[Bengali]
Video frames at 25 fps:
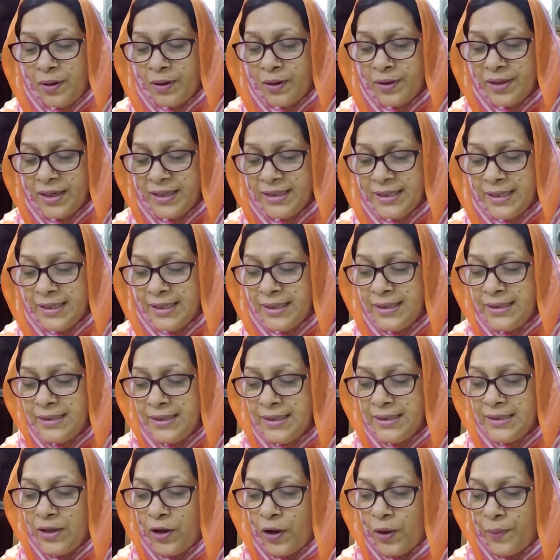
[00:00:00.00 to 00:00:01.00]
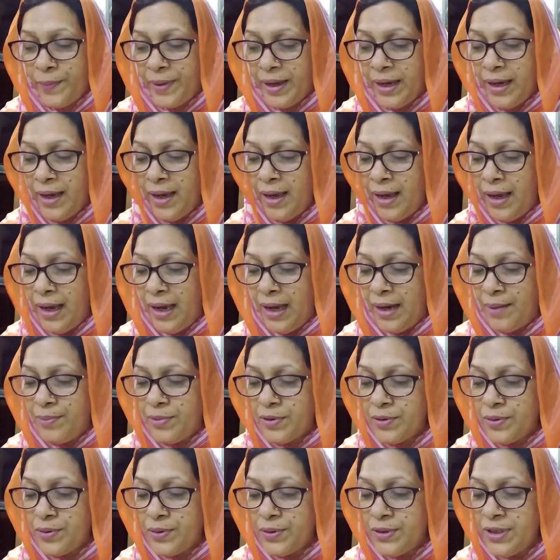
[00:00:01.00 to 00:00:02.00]
অগ্রাধিকার দিতে হবে
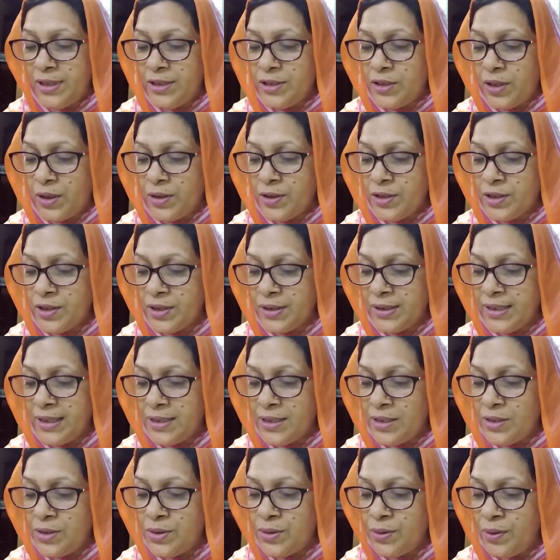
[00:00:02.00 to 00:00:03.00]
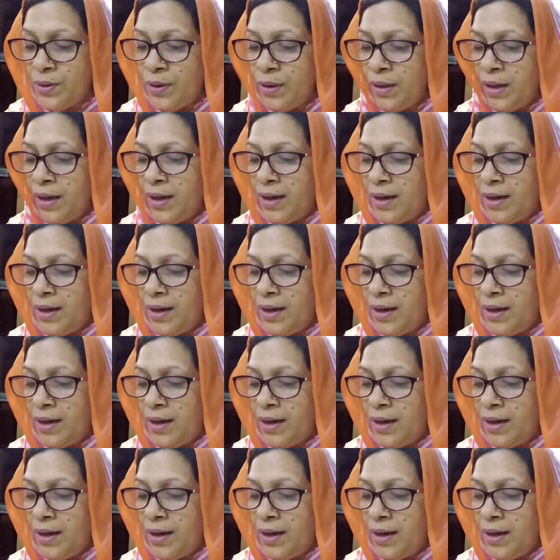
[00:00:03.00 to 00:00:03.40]
এবং অধিক জনসংখ্যা কিছু